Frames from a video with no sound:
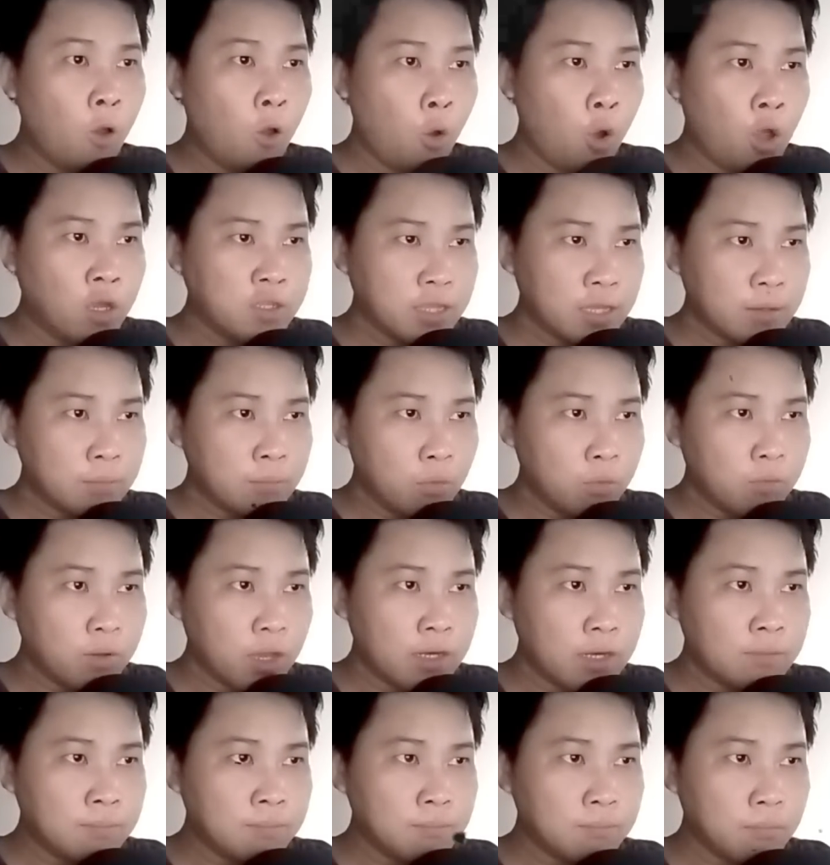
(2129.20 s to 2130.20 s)
hóa thành một
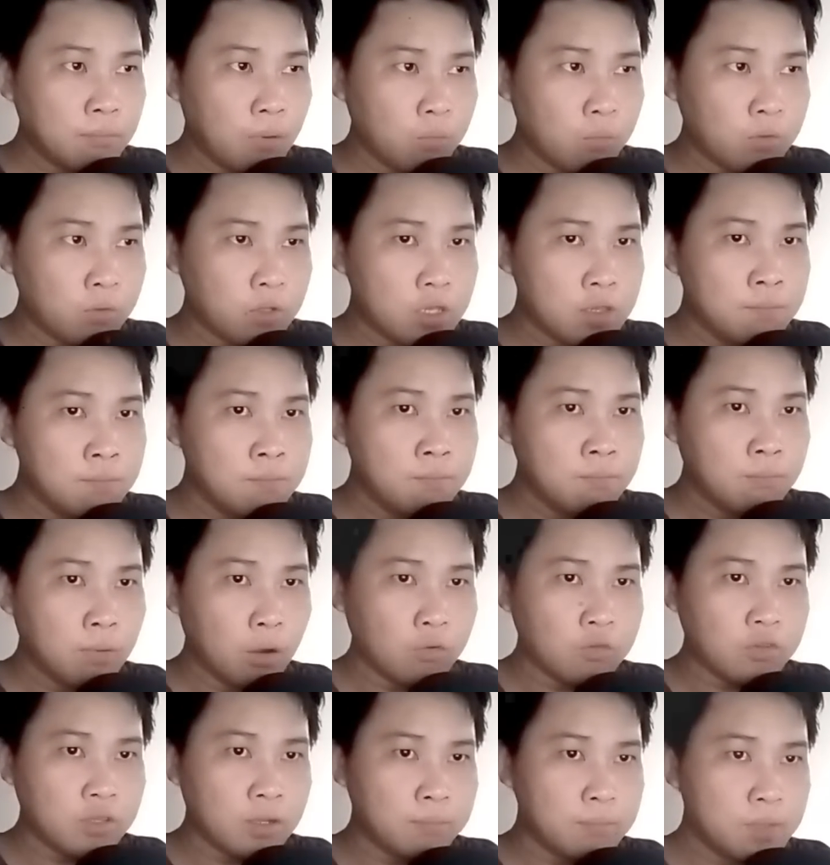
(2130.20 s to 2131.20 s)
canh mộc kiếm
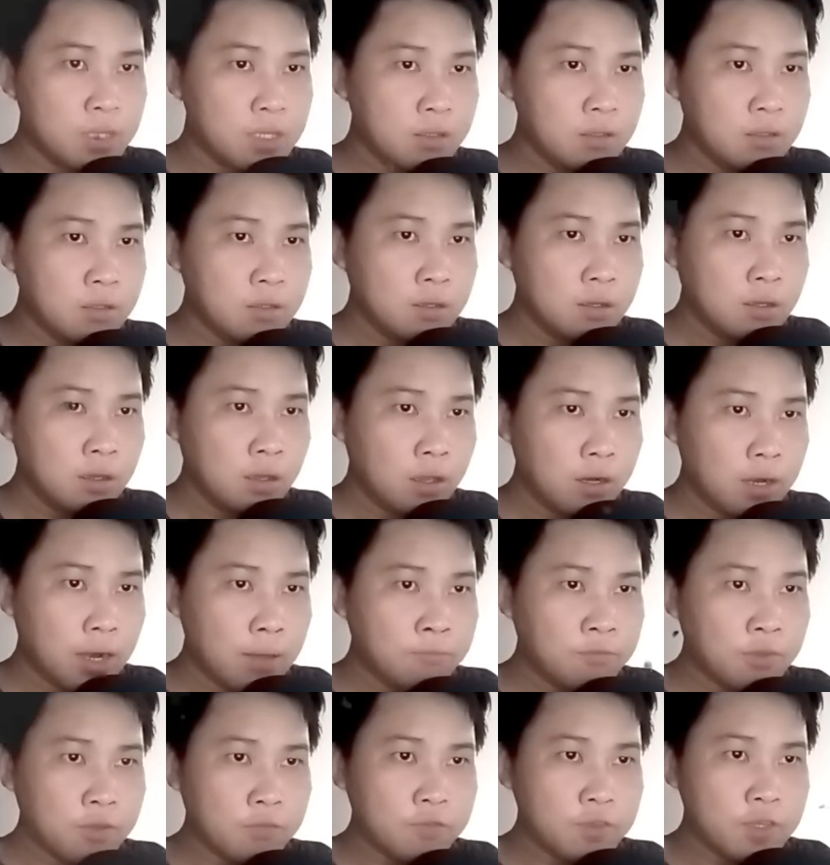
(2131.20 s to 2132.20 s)
màu xanh biếc,
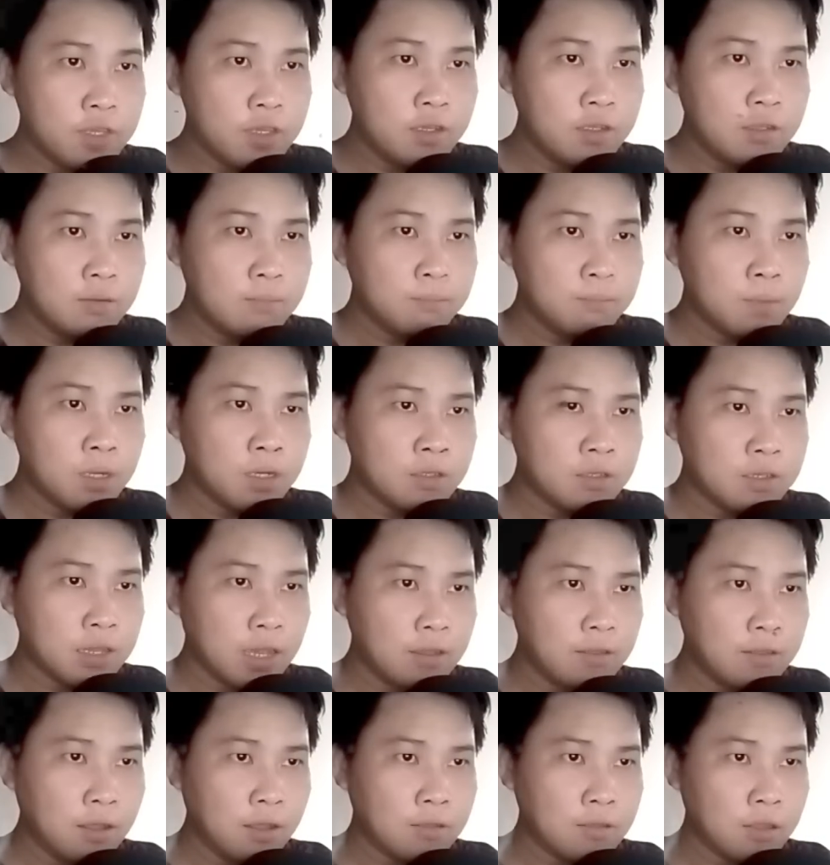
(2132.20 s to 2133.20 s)
đâm về phía bên
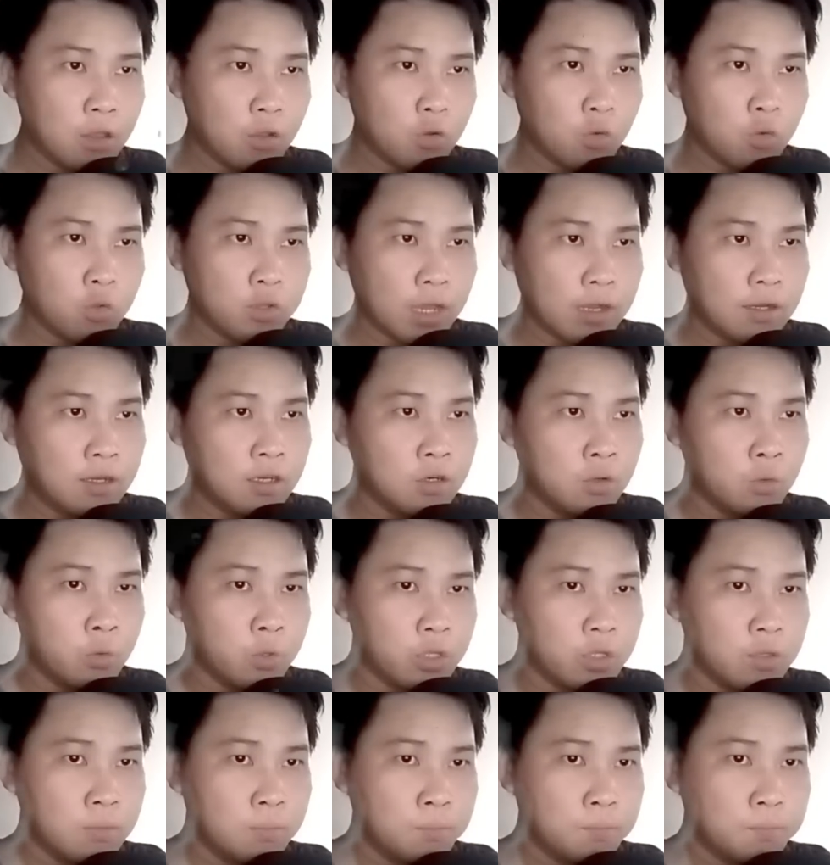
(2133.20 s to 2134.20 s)
trái thân thể của Tả Kinh
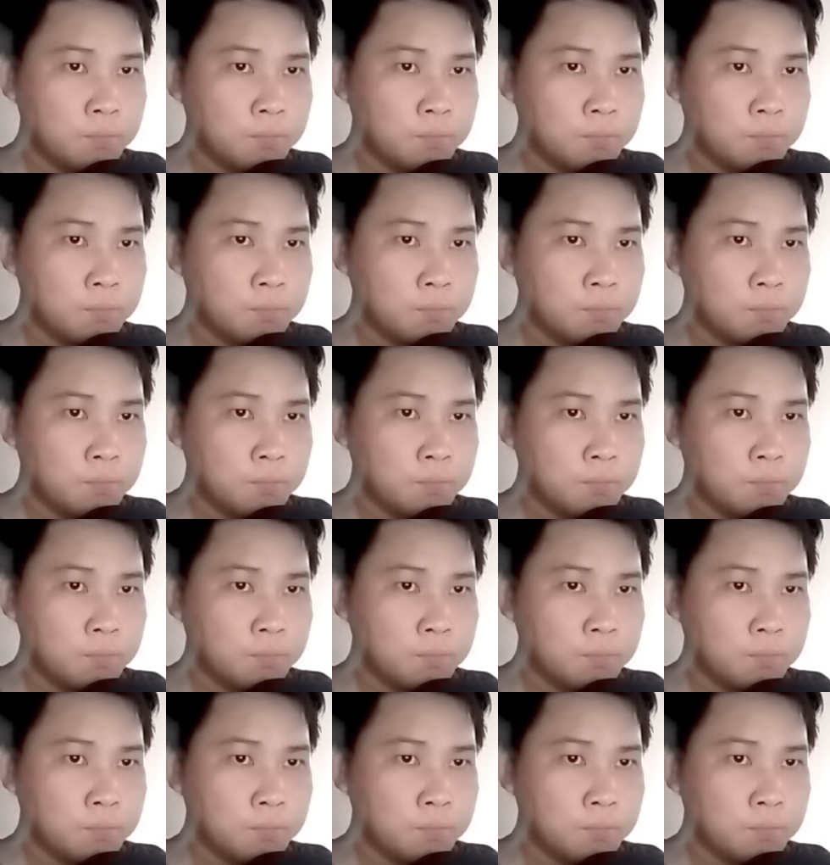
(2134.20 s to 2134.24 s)
Huy.